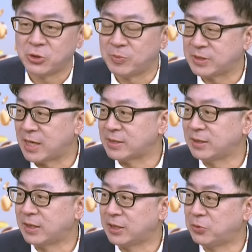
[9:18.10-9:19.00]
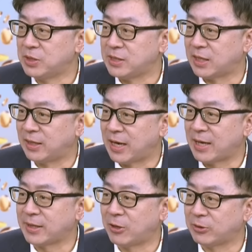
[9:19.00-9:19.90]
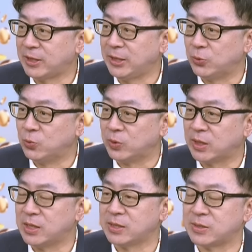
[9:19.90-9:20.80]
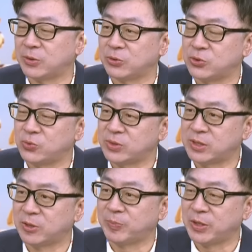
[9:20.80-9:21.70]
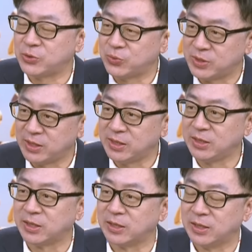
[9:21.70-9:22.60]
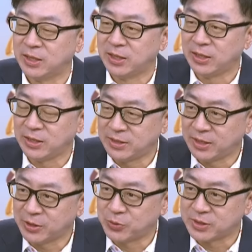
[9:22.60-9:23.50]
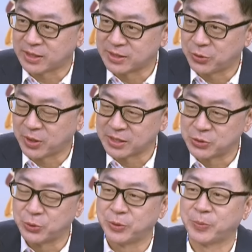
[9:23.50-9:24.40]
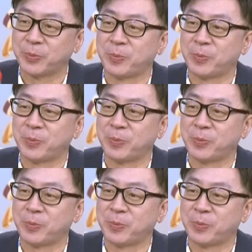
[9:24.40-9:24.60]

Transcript: 所以我们上次跟各位讲，拉到第五根的时候出设备、出机器人。你先跟我讲这对还是错？